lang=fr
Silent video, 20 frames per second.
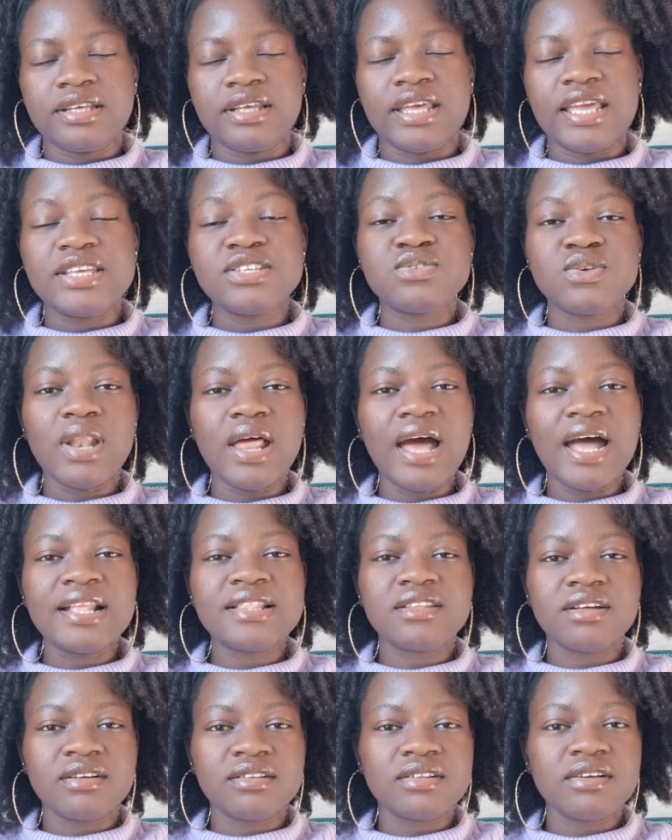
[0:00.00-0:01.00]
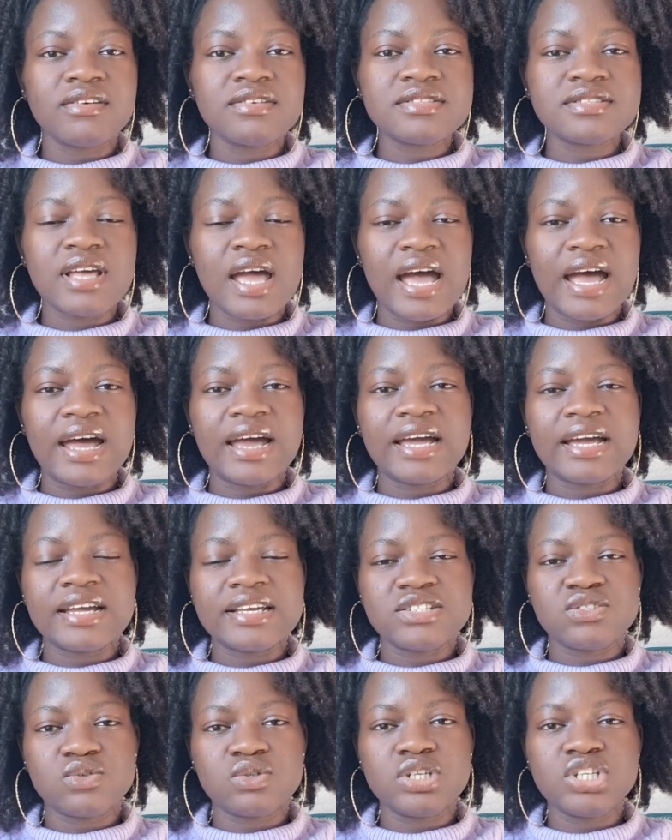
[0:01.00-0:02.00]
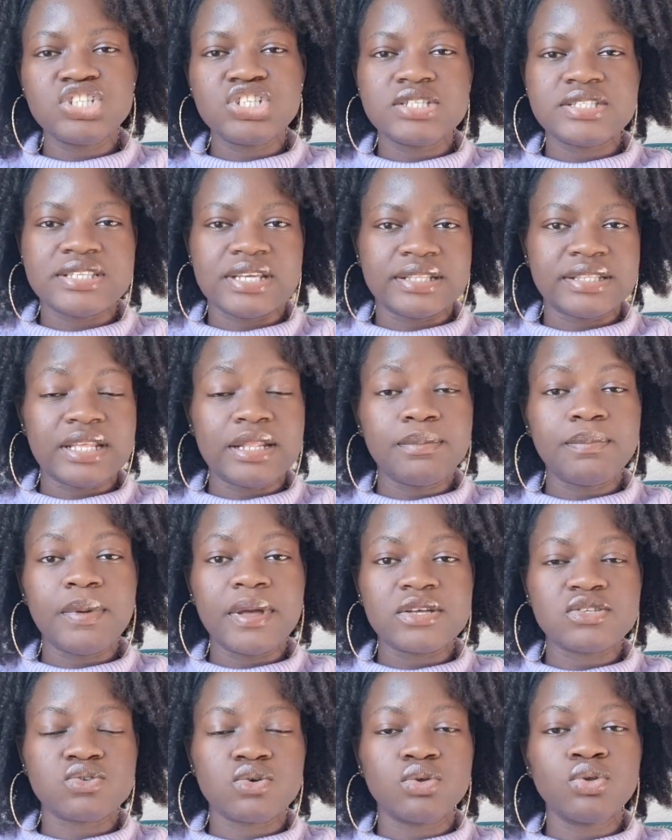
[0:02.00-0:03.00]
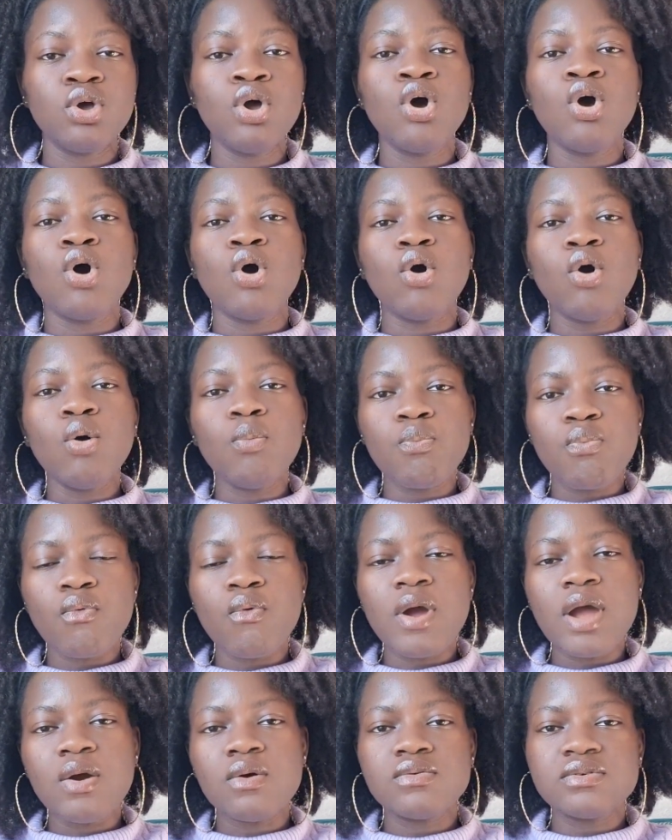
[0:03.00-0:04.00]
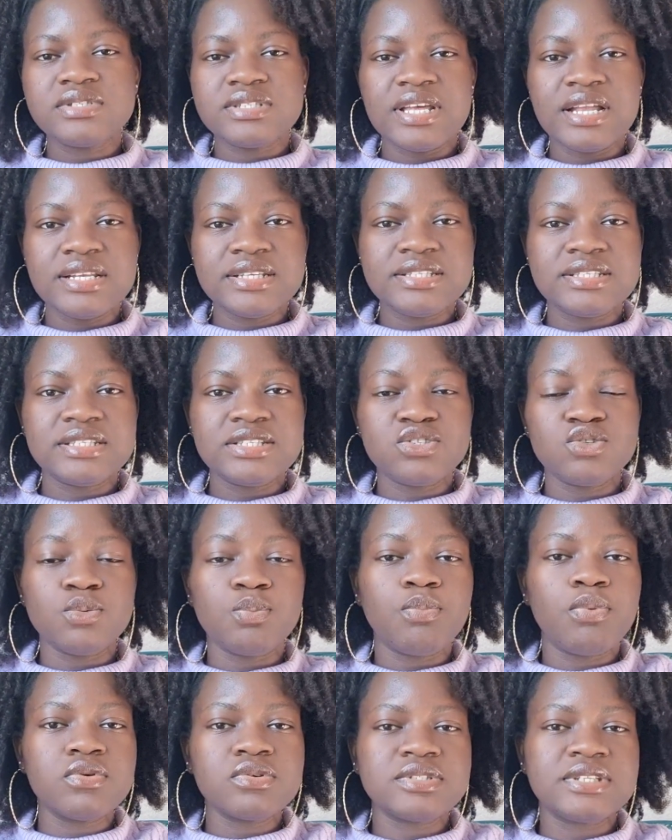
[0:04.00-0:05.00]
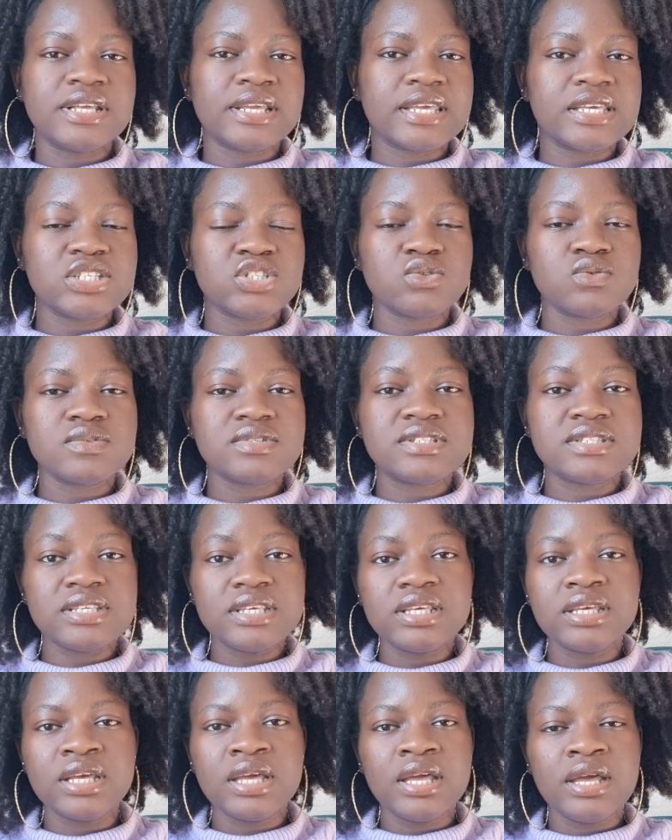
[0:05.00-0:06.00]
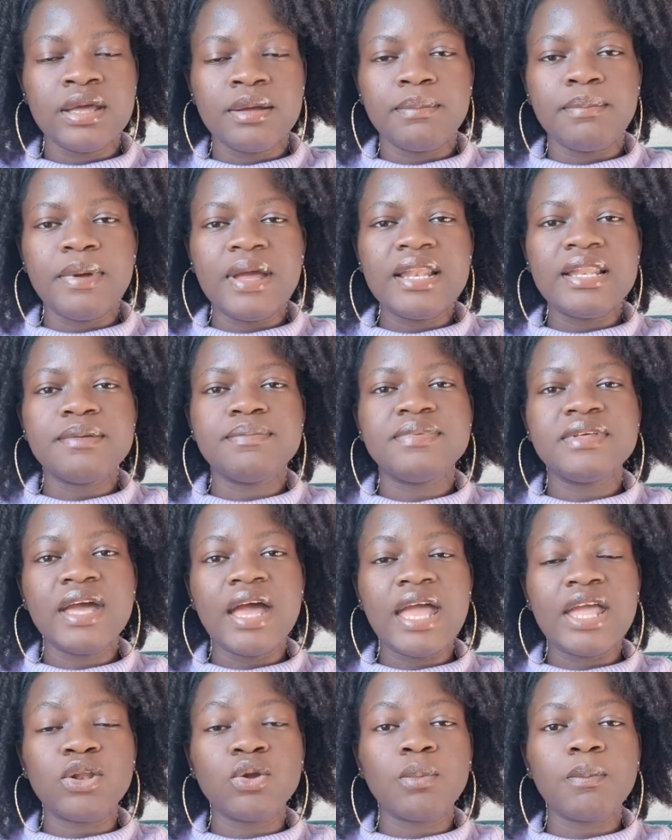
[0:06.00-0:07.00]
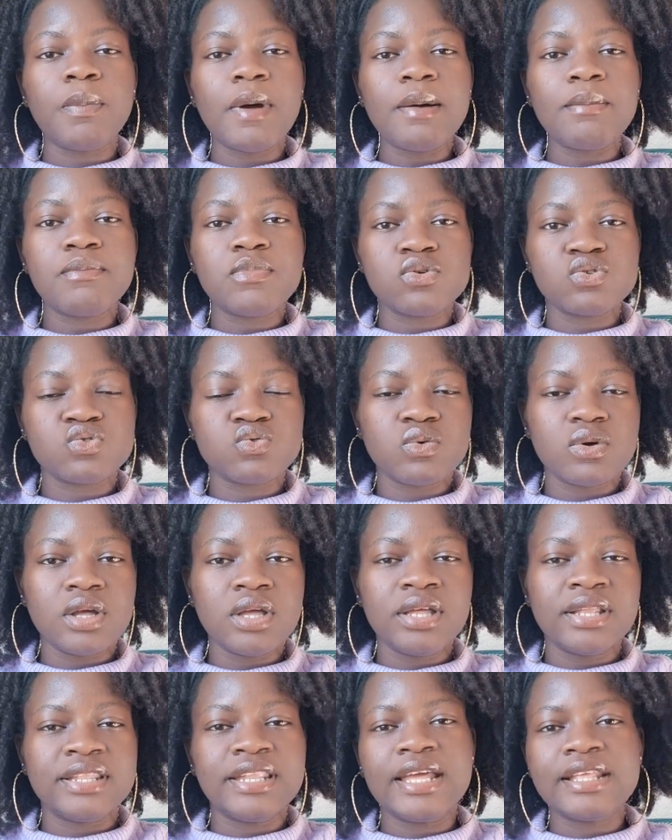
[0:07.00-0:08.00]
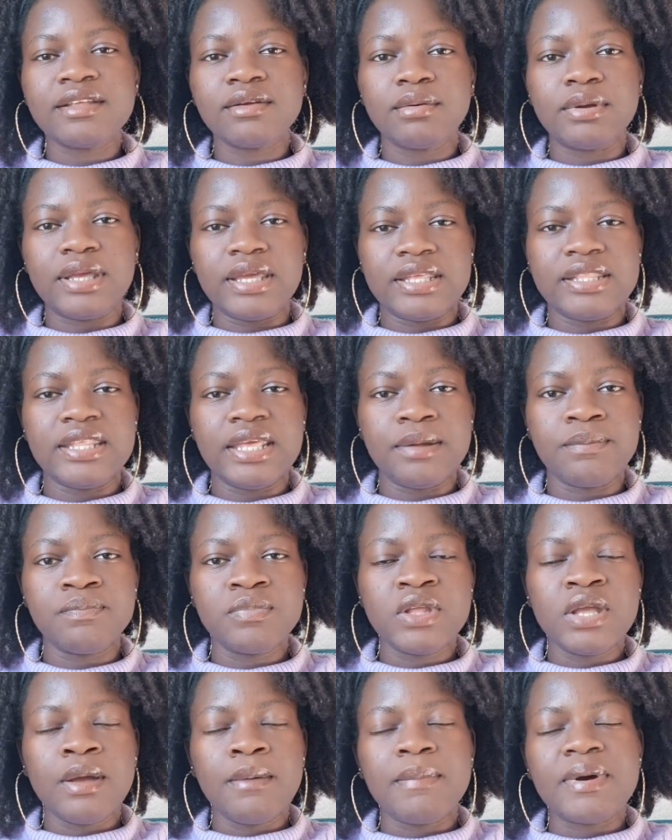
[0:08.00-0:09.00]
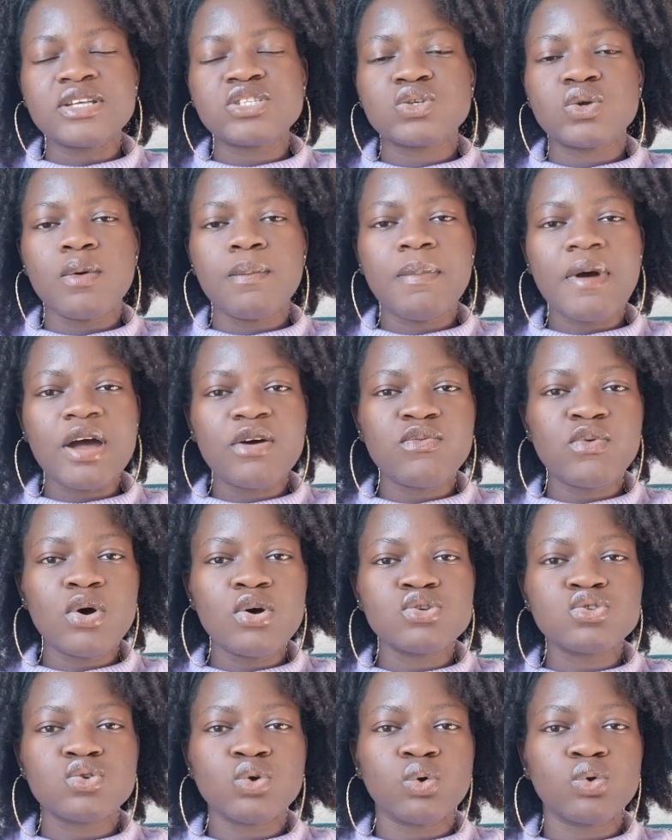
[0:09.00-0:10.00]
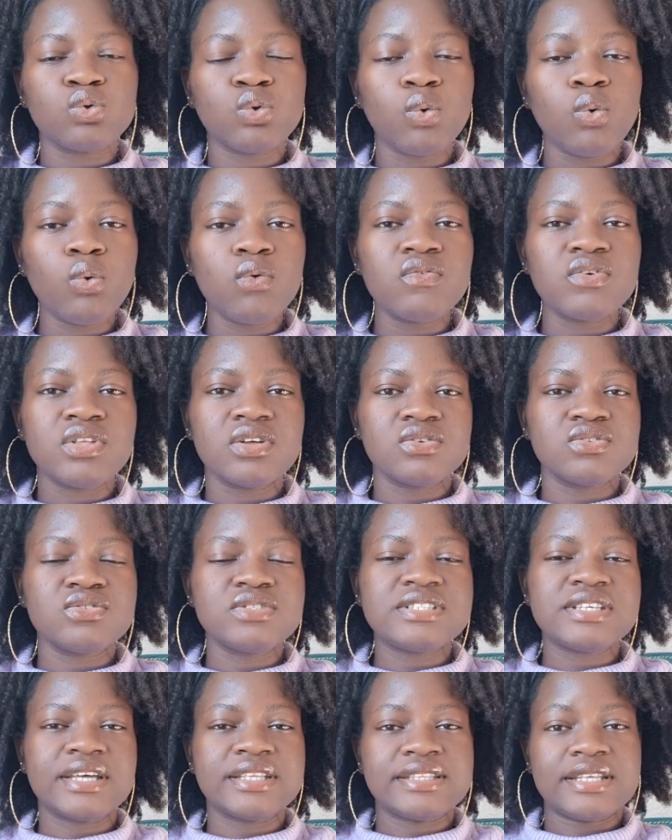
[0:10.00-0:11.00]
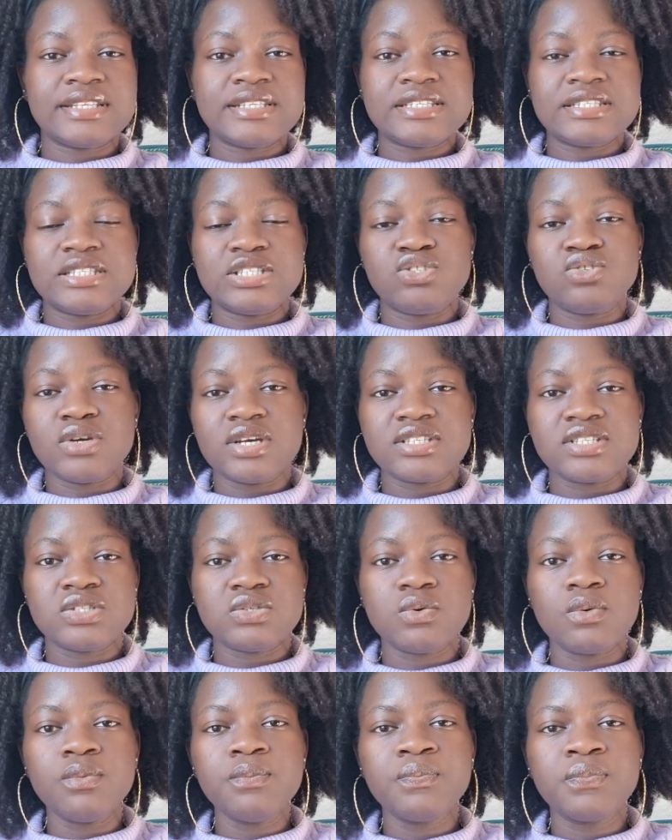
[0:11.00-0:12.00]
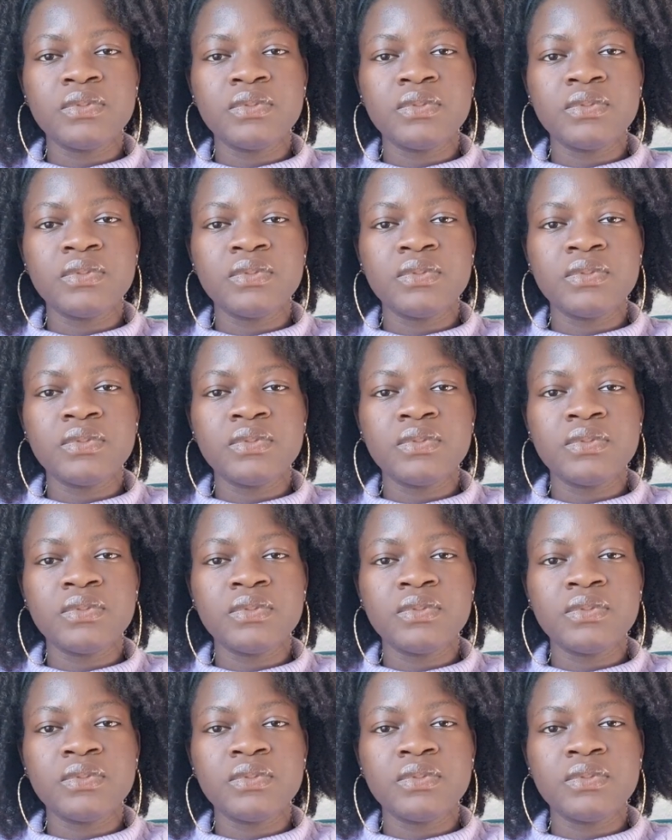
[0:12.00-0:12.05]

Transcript: Et cela a tendance à résonner chez certaines personnes au point où celles-ci se posent des questions si bel et bien elles n'ont pas besoin d'être aidées. Parce que parfois on se retrouve dans une certaine situation